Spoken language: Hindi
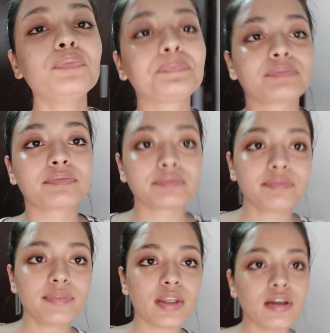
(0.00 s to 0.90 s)
हूँ
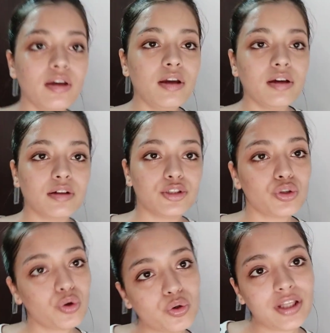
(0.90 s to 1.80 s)

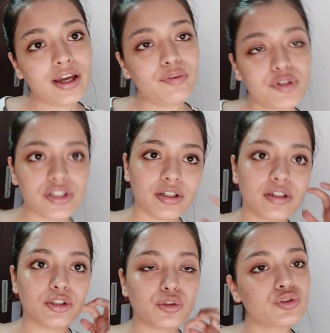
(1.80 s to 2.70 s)
जो होता है वो
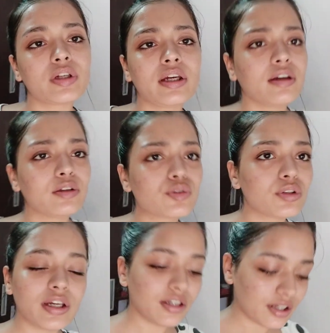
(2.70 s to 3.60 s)
शेयर करती हूँ जो नहीं है
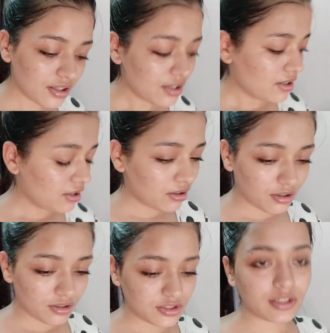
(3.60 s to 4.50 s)
सो नहीं है
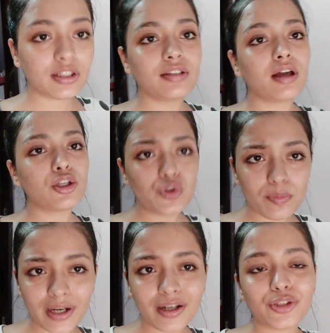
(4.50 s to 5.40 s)
जितना था
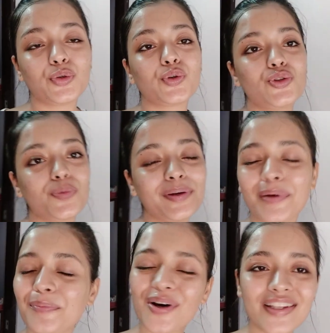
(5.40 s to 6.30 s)
जो मैं करती हूँ जो भी
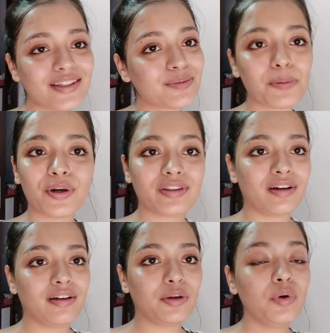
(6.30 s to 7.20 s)
मैं बहुत सच में बहुत
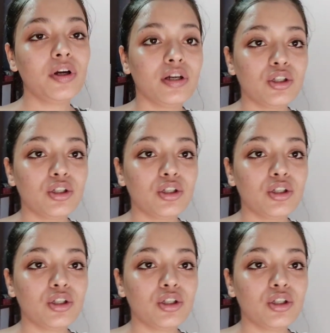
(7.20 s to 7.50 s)
थक गई हूँ